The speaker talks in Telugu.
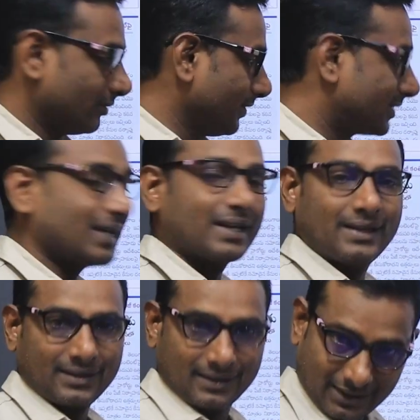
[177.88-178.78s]

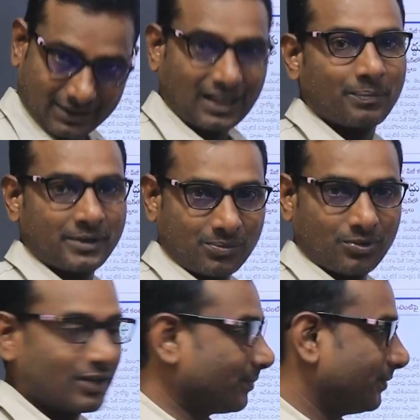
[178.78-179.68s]
విస్తరిని
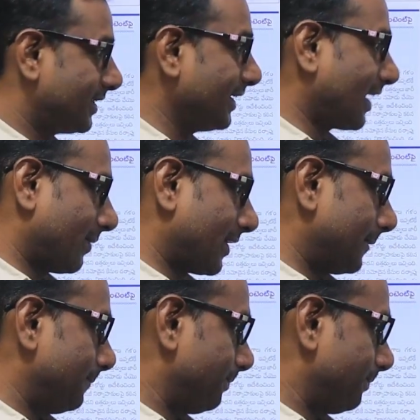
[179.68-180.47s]
తలపించబోయే సీన్ అనమాట